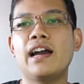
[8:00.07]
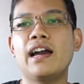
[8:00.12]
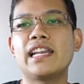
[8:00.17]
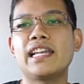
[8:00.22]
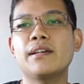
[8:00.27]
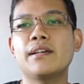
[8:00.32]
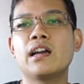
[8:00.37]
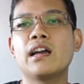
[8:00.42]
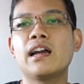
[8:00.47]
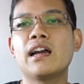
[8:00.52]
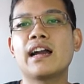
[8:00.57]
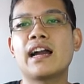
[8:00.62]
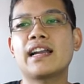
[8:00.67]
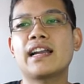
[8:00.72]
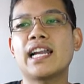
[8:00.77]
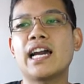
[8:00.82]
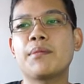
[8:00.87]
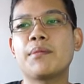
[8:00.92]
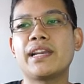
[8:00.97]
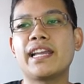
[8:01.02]
ว่าอันนี้
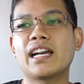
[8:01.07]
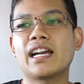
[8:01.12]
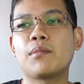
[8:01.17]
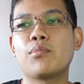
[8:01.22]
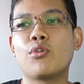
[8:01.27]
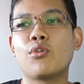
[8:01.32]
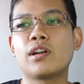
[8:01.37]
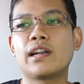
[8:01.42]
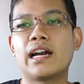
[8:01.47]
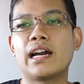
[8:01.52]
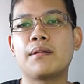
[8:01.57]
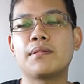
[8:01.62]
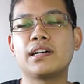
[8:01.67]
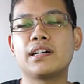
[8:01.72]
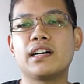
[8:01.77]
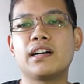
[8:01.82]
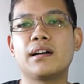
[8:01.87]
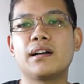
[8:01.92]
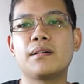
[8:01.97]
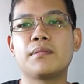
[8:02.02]
ข้างหน้าเป็นเอกพจน์นะครับ
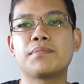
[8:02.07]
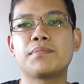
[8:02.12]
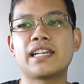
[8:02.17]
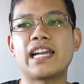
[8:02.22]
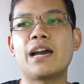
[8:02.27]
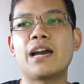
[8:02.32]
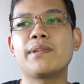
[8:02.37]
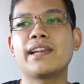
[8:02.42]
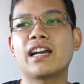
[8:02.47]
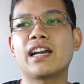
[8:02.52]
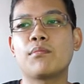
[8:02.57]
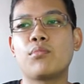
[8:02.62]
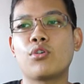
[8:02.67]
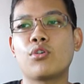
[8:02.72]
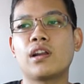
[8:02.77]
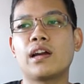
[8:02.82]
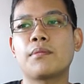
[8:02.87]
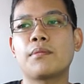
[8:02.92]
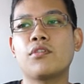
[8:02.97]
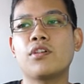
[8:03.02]
ประธานเอกพ
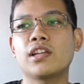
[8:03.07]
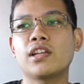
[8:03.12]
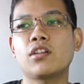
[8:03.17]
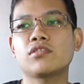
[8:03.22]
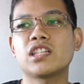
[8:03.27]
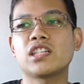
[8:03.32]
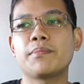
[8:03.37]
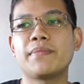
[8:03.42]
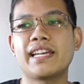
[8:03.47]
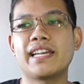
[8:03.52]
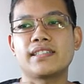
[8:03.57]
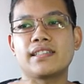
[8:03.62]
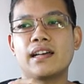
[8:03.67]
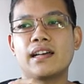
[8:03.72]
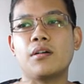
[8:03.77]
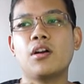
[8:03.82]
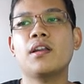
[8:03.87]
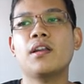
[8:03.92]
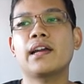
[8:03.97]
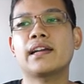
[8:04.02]
จน์นะครับ ก็เลยต้องเติม s
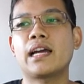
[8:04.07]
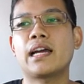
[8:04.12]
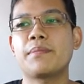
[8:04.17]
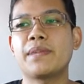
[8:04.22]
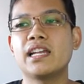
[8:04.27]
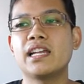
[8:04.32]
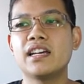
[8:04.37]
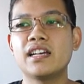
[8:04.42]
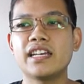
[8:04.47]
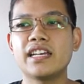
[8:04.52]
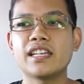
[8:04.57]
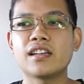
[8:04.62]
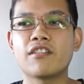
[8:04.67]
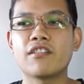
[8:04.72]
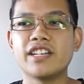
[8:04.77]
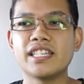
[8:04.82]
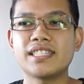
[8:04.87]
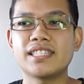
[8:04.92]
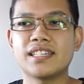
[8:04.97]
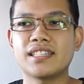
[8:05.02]
นะครับ ก็เลยกลายเป็น
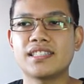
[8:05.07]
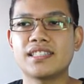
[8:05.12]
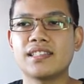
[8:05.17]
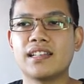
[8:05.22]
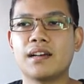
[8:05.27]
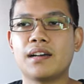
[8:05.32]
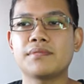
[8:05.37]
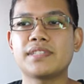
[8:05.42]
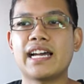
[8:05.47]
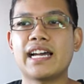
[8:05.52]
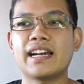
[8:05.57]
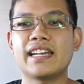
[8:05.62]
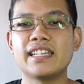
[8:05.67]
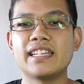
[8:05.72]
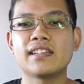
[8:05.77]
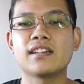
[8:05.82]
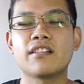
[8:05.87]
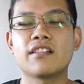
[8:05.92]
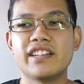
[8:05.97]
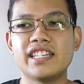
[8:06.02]
increases นะครับ จาก
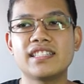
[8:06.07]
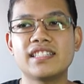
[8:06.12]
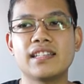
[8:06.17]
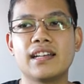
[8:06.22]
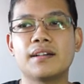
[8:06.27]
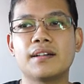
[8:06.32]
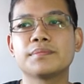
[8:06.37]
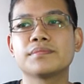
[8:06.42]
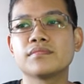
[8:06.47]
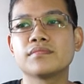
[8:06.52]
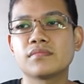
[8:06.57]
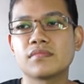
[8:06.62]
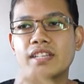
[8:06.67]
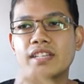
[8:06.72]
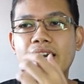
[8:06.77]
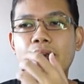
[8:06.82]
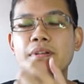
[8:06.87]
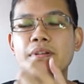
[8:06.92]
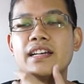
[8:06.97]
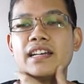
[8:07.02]
increase นะครับ
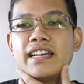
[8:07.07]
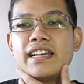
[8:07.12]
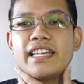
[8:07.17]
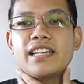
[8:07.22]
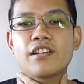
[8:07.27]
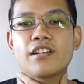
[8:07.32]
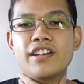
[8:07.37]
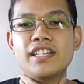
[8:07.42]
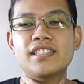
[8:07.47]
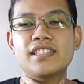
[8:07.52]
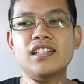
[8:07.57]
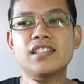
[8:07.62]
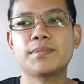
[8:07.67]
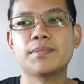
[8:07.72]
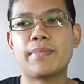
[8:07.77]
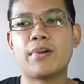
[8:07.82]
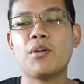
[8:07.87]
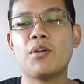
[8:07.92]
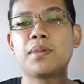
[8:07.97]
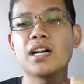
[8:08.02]
ครับ increases
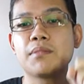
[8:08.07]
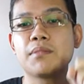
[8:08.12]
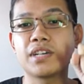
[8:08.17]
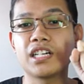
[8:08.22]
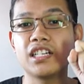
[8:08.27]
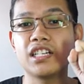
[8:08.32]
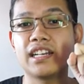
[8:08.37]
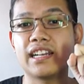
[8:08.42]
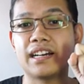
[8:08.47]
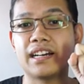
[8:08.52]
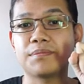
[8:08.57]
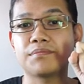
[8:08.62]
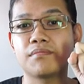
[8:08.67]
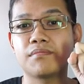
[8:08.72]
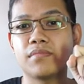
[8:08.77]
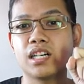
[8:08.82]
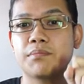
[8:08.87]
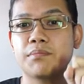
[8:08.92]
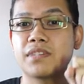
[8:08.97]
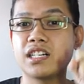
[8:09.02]
แปลว่าเพิ่มขึ้นนะครับ
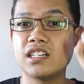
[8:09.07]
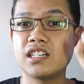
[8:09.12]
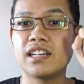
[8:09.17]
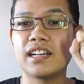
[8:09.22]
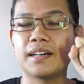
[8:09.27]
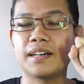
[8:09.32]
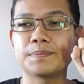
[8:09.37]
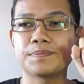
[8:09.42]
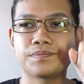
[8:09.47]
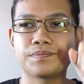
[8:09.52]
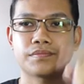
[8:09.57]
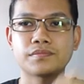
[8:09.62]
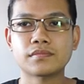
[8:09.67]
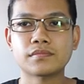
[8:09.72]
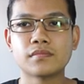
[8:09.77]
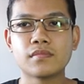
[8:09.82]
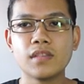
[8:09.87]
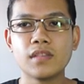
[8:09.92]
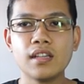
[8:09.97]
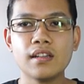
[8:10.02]
เพิ่มขึ้นนะครับ
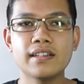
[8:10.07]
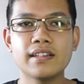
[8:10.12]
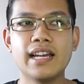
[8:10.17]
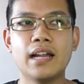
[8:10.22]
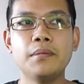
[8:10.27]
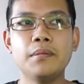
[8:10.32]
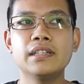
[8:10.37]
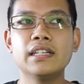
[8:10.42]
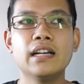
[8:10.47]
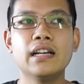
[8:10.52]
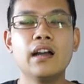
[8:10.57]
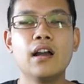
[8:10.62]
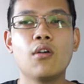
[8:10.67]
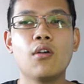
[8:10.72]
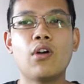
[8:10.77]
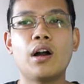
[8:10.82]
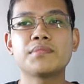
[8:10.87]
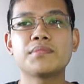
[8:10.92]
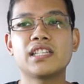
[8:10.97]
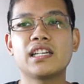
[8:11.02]
นะครับ
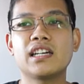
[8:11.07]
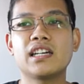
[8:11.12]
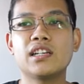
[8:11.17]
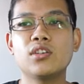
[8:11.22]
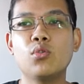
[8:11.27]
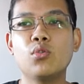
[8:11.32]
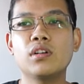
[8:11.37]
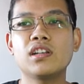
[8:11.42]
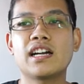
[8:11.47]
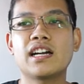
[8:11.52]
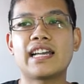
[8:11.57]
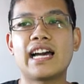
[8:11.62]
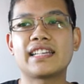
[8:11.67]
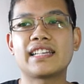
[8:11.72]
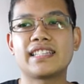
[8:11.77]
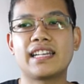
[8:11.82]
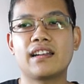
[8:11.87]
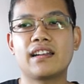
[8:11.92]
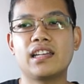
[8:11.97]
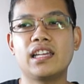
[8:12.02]
ความเจริญรุ่งเรือง
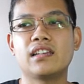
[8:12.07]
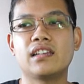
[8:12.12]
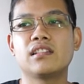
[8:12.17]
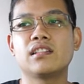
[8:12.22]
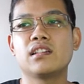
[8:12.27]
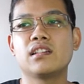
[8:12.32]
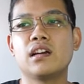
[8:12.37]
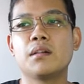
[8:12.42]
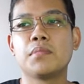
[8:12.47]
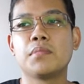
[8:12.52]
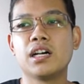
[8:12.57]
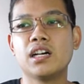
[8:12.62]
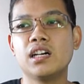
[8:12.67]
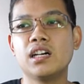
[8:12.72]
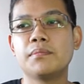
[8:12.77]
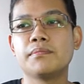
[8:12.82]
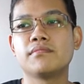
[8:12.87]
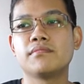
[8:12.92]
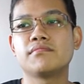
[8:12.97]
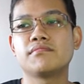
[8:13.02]
ทางเศรษฐกิจ
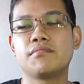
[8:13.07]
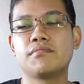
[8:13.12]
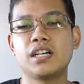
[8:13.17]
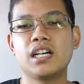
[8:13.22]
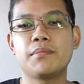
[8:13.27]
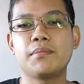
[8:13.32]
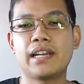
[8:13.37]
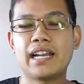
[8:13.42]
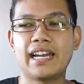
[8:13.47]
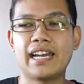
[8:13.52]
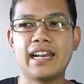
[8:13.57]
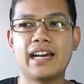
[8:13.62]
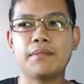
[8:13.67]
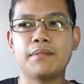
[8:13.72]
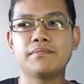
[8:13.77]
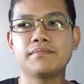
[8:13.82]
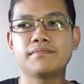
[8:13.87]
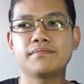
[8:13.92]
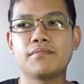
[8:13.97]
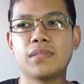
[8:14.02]
เพิ่มเพิ่มอะไรนะ
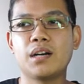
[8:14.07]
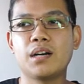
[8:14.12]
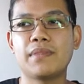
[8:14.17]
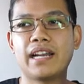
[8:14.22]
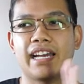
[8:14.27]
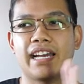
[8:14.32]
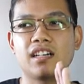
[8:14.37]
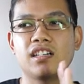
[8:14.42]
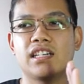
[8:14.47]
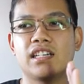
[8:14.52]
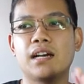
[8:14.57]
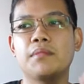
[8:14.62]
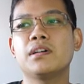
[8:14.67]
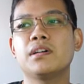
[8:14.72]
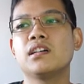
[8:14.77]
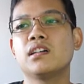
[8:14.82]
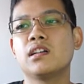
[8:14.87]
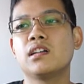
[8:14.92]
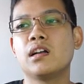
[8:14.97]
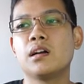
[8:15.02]
ครับเพิ่มอะไรขึ้นนะครับ